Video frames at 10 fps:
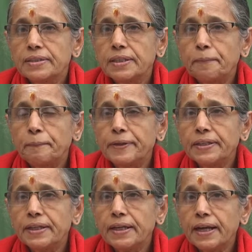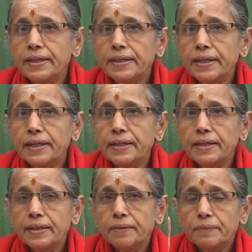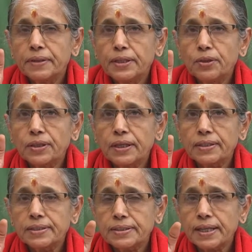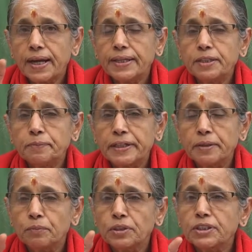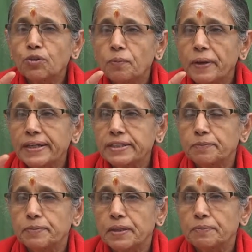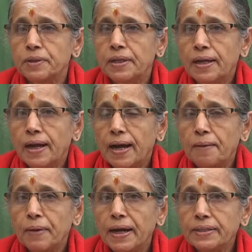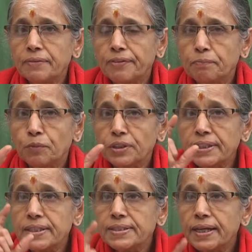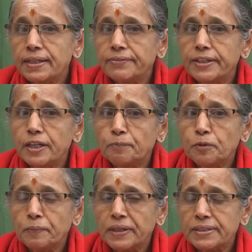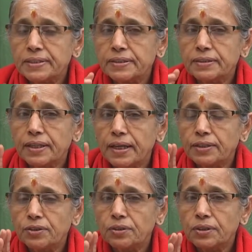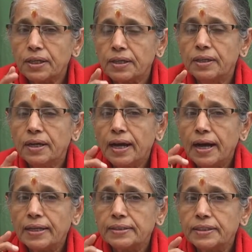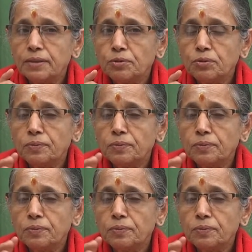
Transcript: చెప్పినదే అంటే నీ యొక్క స్థాయిని బట్టి మొదట ఒక మాట చెప్తాము ఆ మాట మొదటిసారి విన్నప్పుడు మన దాని యొక్క అర్థము